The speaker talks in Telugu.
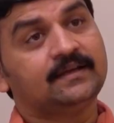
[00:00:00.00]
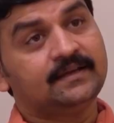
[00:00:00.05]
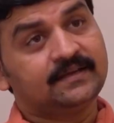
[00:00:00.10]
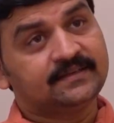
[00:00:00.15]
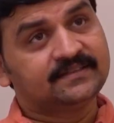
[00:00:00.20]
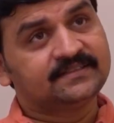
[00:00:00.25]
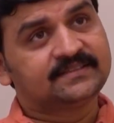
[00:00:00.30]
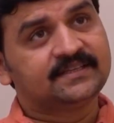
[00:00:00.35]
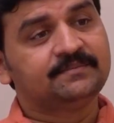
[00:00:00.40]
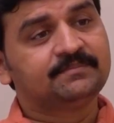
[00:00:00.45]

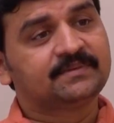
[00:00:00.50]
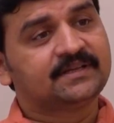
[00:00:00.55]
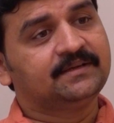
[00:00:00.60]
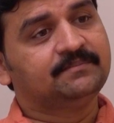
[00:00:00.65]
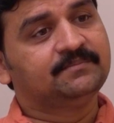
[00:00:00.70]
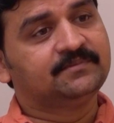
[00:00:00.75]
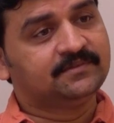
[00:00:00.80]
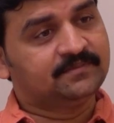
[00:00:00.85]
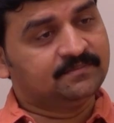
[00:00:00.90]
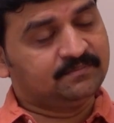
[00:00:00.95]
అట్ ది సేమ్
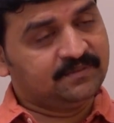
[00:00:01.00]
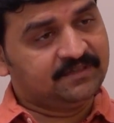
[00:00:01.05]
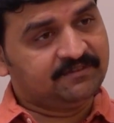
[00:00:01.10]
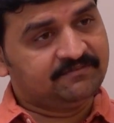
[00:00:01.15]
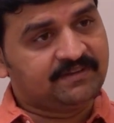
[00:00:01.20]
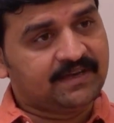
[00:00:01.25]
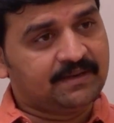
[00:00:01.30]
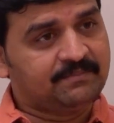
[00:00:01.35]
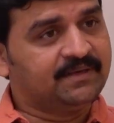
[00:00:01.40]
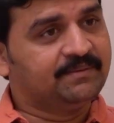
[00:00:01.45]
టైమ్ మీ
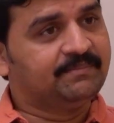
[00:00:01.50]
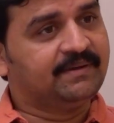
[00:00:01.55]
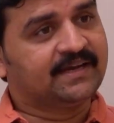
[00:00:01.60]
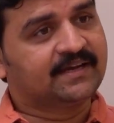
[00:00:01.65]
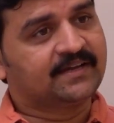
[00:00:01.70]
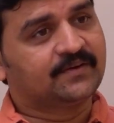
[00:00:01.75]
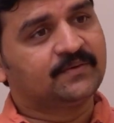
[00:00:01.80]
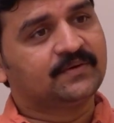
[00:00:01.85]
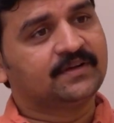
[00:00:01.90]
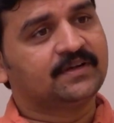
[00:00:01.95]
ఫ్యామిలీ
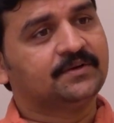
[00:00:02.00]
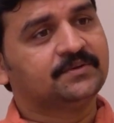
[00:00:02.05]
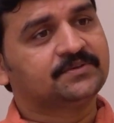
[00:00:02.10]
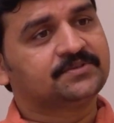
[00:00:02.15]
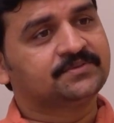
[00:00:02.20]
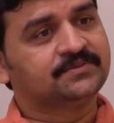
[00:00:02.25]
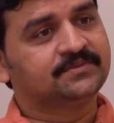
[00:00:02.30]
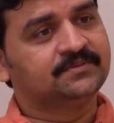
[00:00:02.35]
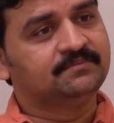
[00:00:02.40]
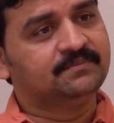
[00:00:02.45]
బ్యాక్గ్రౌండ్
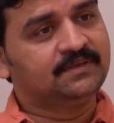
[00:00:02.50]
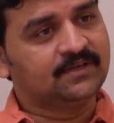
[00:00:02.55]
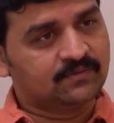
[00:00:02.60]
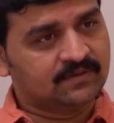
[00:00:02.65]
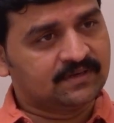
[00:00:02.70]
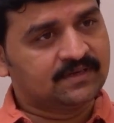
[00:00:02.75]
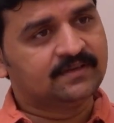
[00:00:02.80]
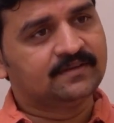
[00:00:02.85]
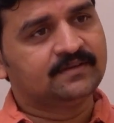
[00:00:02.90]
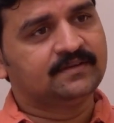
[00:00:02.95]
కావచ్చు
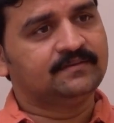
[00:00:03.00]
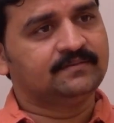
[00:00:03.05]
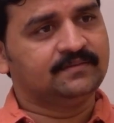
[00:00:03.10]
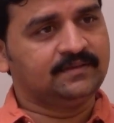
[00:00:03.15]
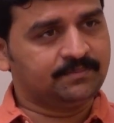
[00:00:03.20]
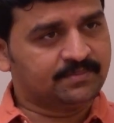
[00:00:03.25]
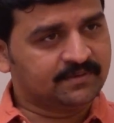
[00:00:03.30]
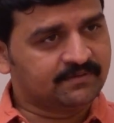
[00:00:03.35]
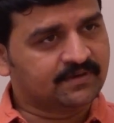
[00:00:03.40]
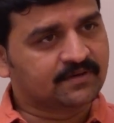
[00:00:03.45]
మీకున్న
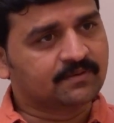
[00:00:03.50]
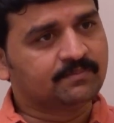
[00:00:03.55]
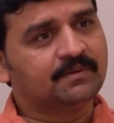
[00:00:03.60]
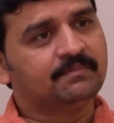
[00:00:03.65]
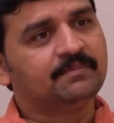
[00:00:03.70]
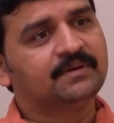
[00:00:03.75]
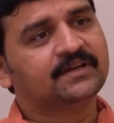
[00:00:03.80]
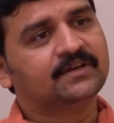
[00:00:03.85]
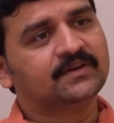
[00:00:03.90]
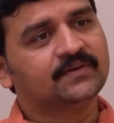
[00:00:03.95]
ఇప్పటివరకు
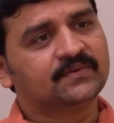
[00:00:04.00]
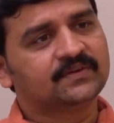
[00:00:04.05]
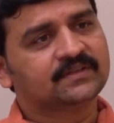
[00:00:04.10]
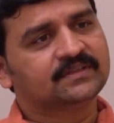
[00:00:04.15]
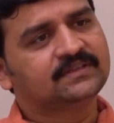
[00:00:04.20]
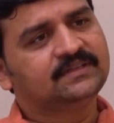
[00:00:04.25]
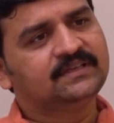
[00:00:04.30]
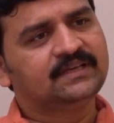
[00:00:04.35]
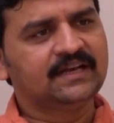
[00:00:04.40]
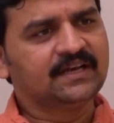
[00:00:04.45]
పబ్లిక్లో
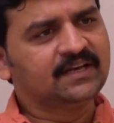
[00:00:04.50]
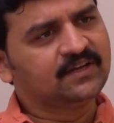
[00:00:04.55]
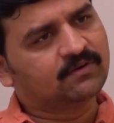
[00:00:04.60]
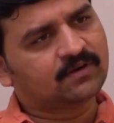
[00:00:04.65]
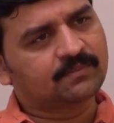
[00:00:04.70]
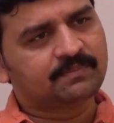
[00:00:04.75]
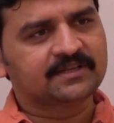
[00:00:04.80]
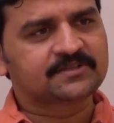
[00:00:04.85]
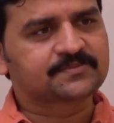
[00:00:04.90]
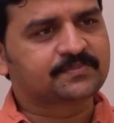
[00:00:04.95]
ఉన్నది ఇవన్నీ
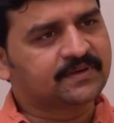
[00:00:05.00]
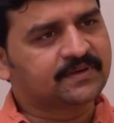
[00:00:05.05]
కూడా ప్లస్